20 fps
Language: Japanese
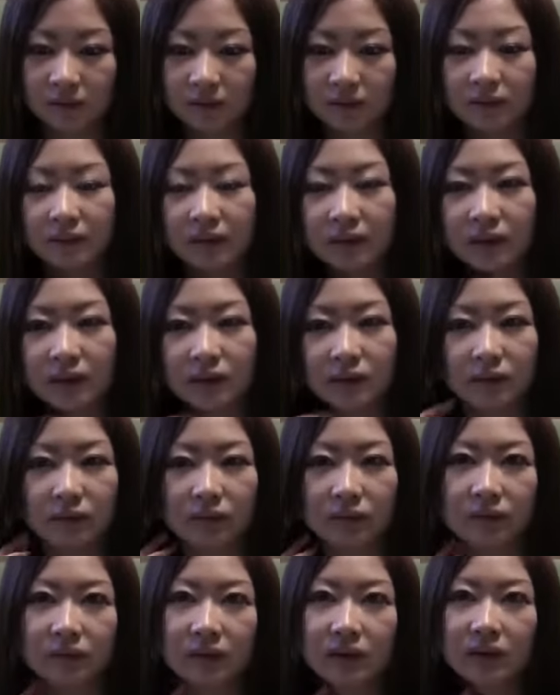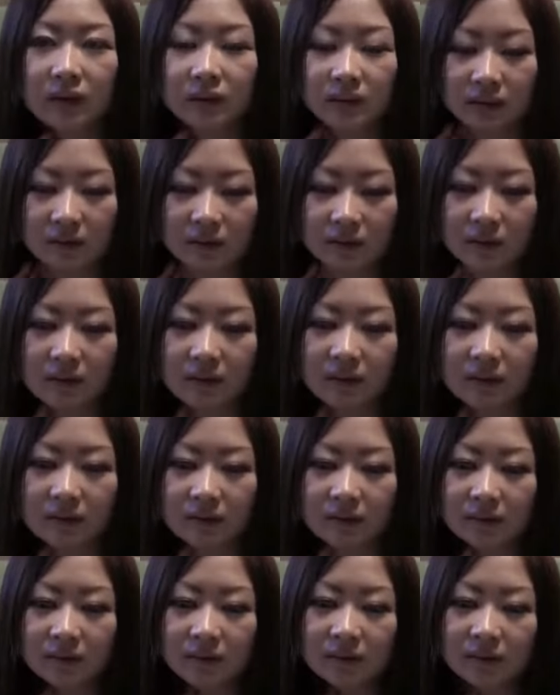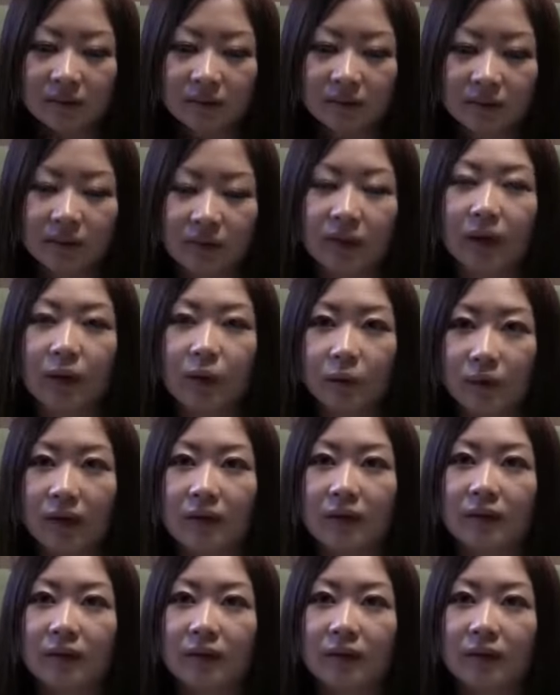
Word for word: 貴重になっちゃったなんでやろうな